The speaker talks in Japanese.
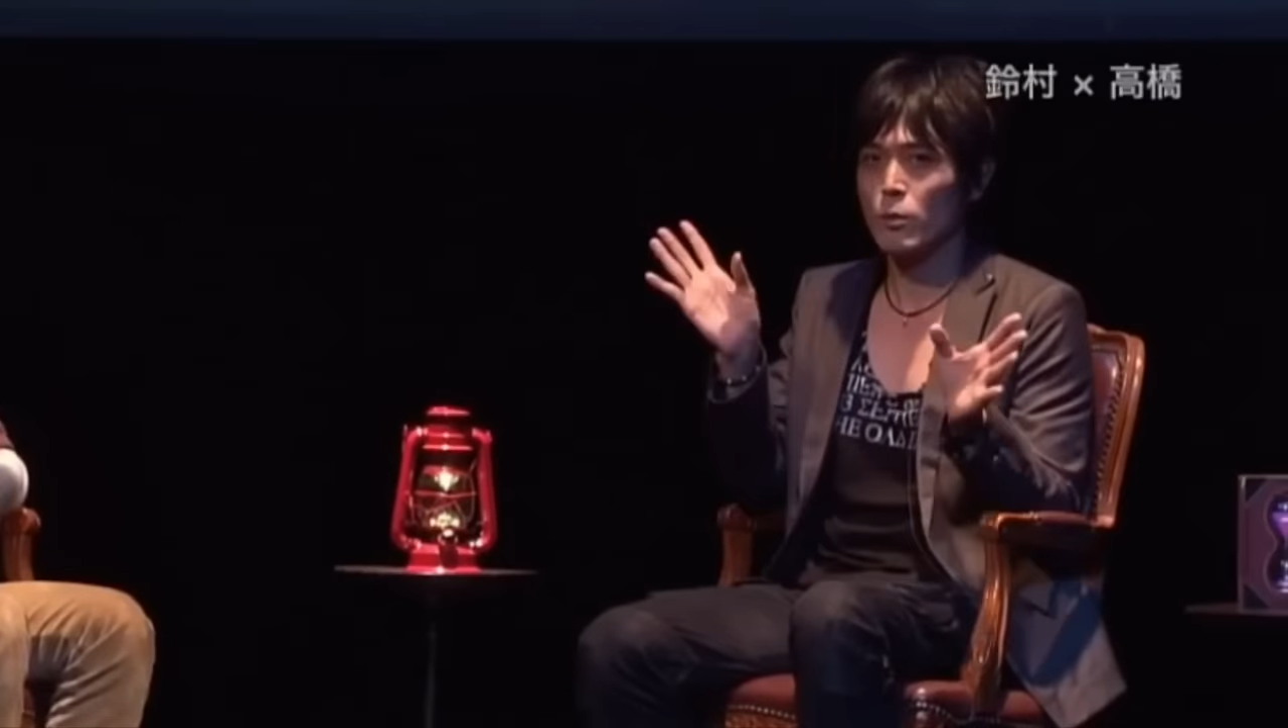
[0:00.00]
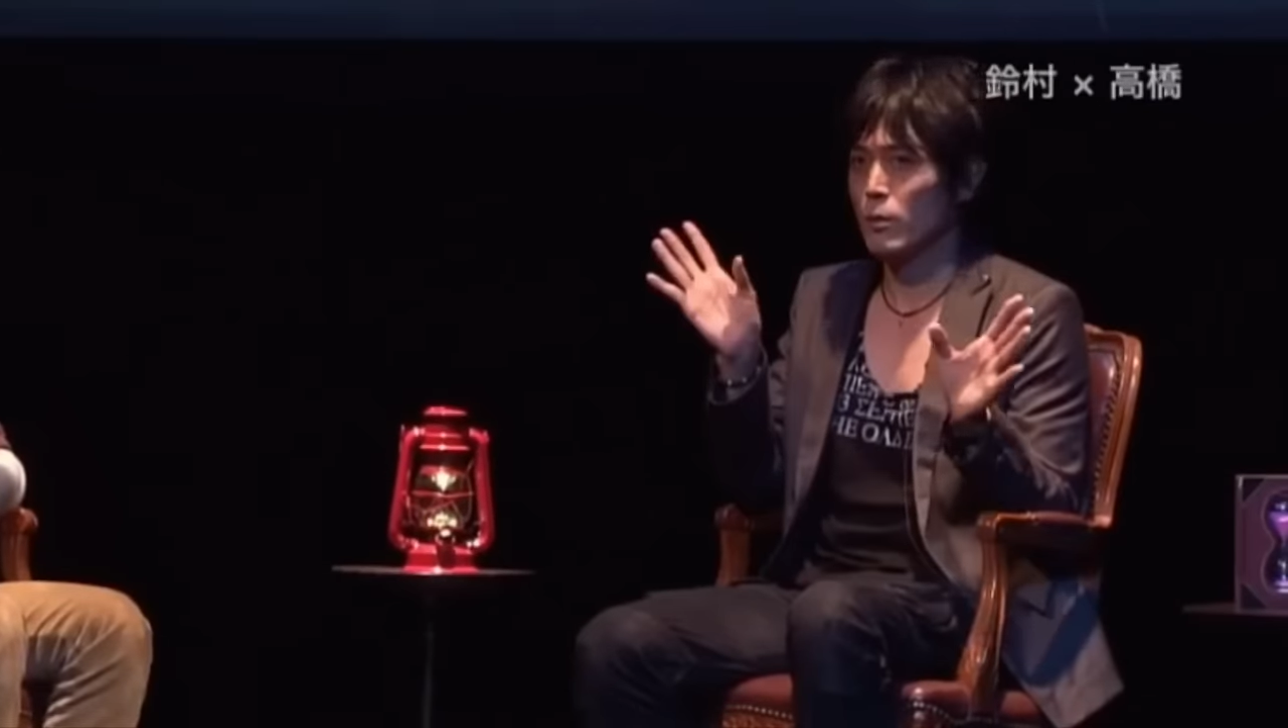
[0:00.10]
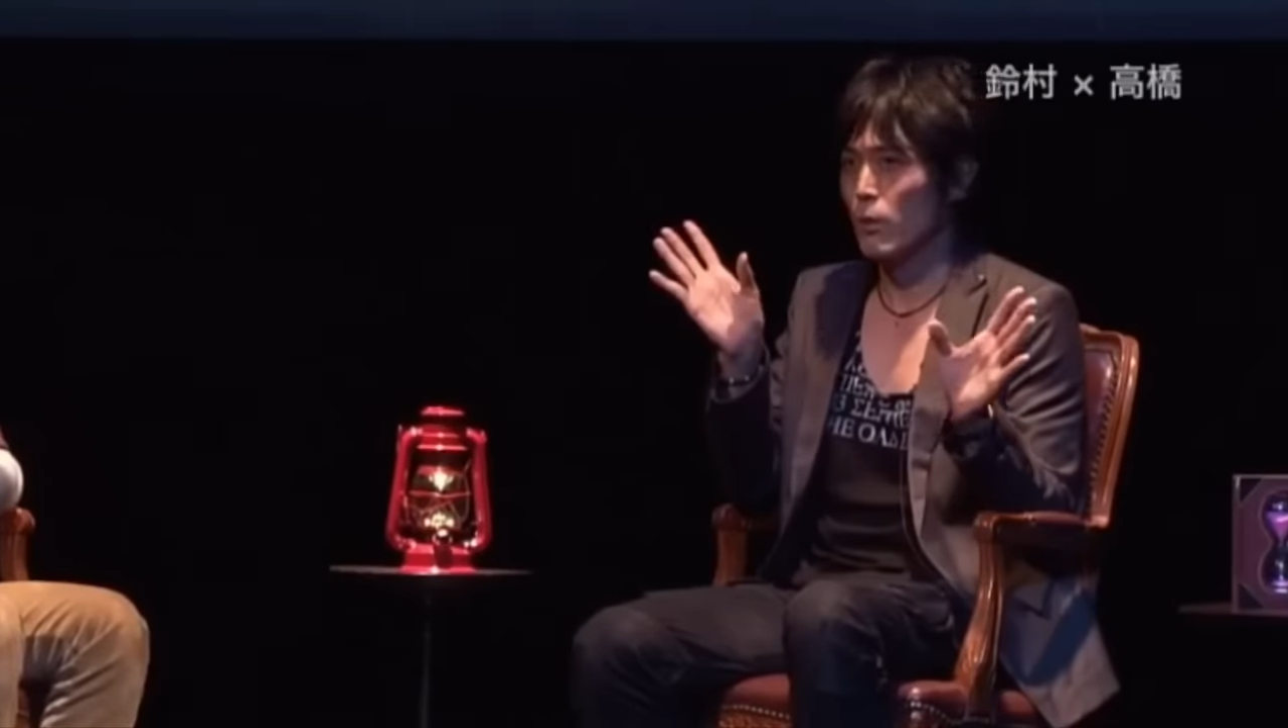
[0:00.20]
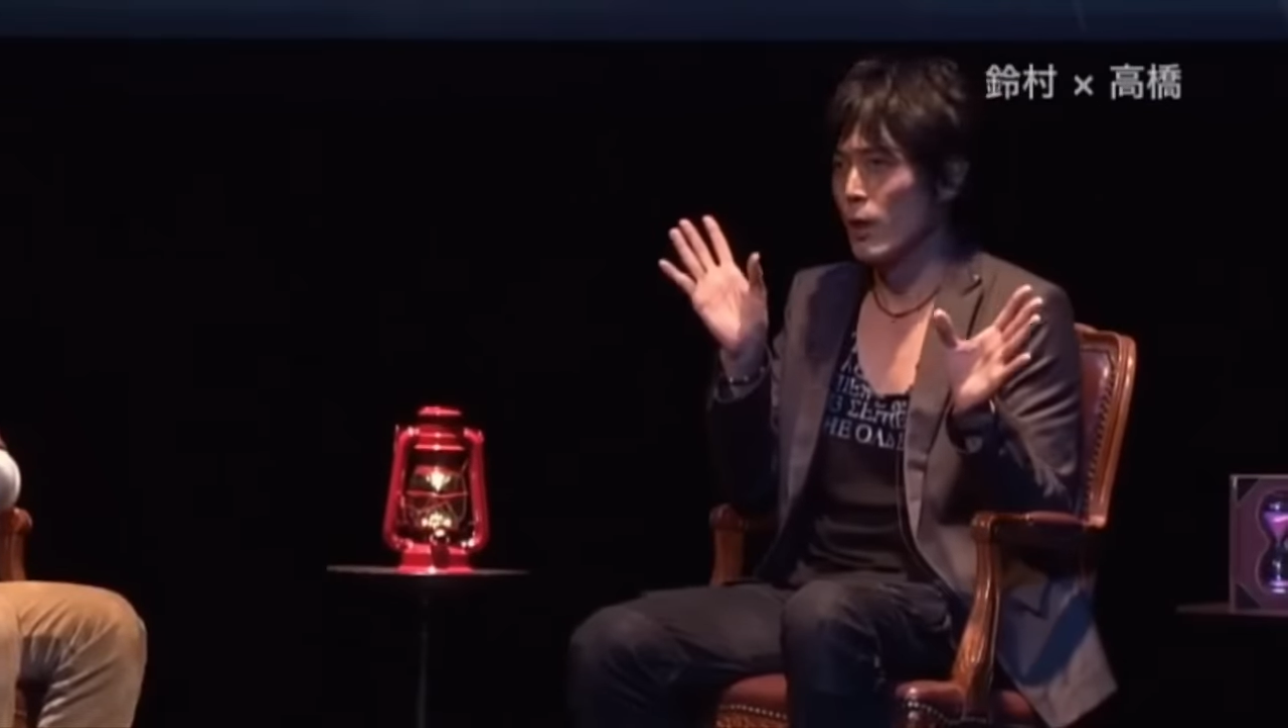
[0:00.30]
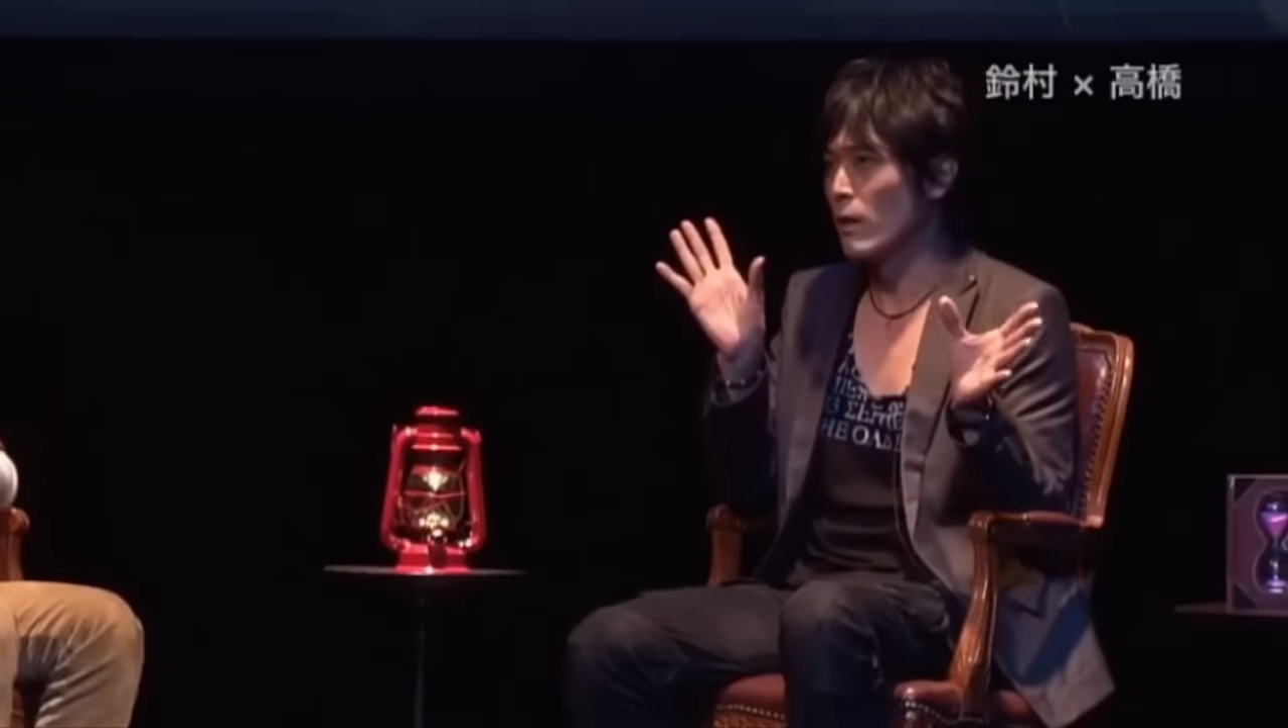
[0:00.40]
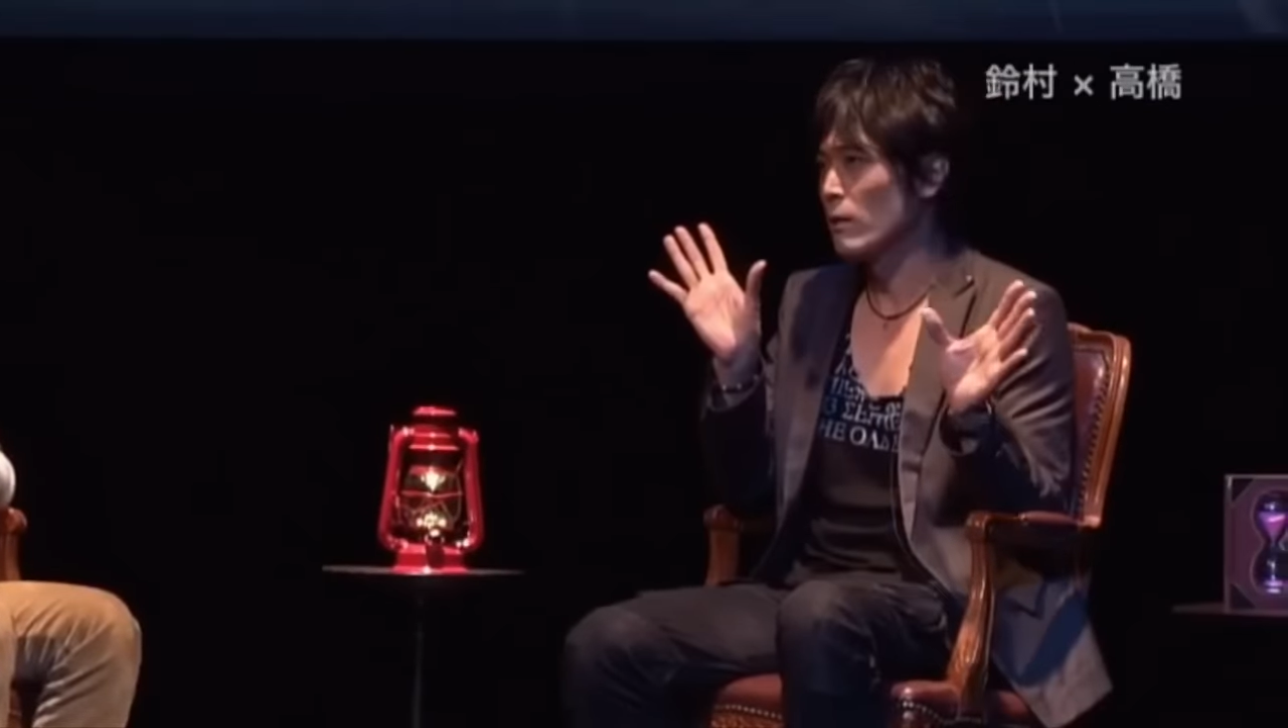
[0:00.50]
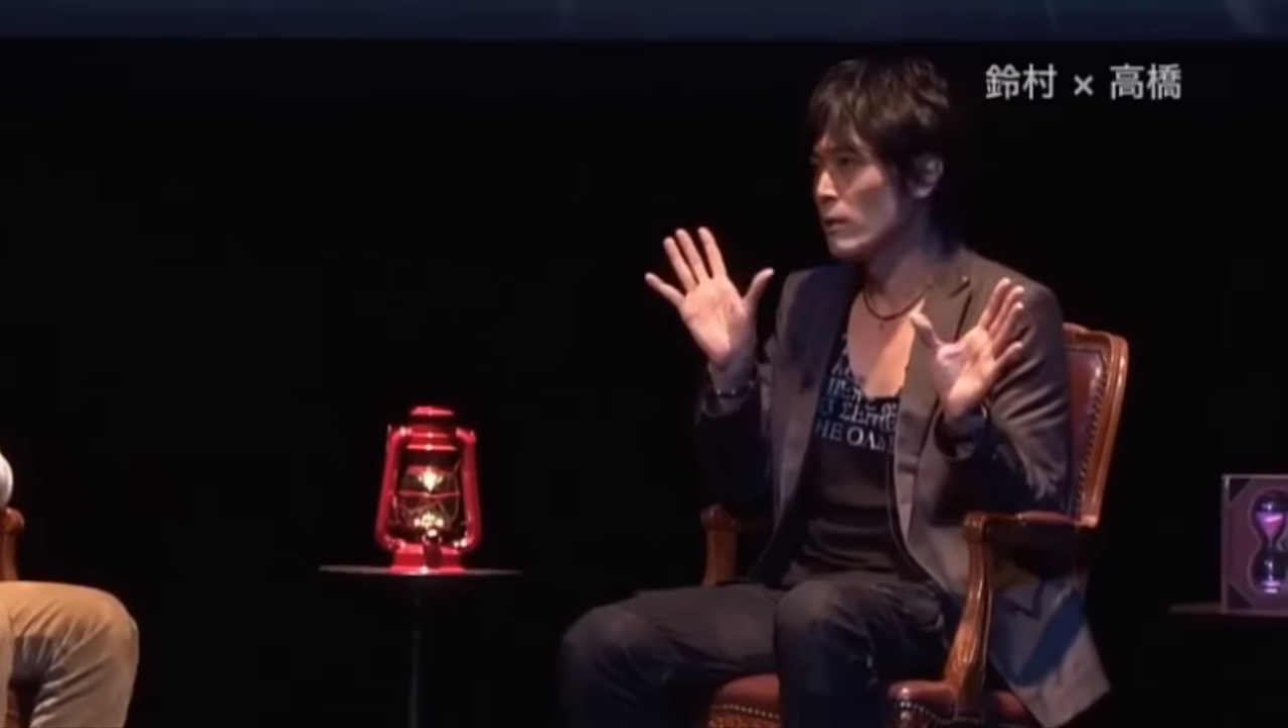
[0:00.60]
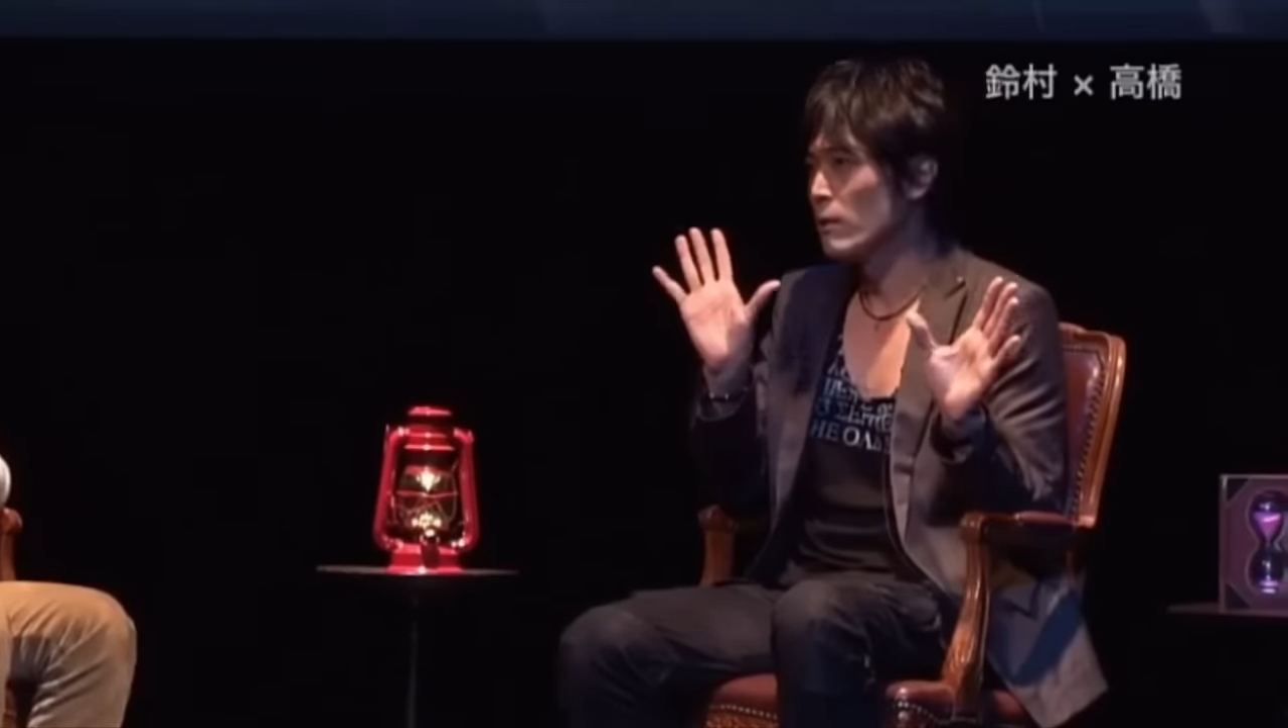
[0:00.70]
もほら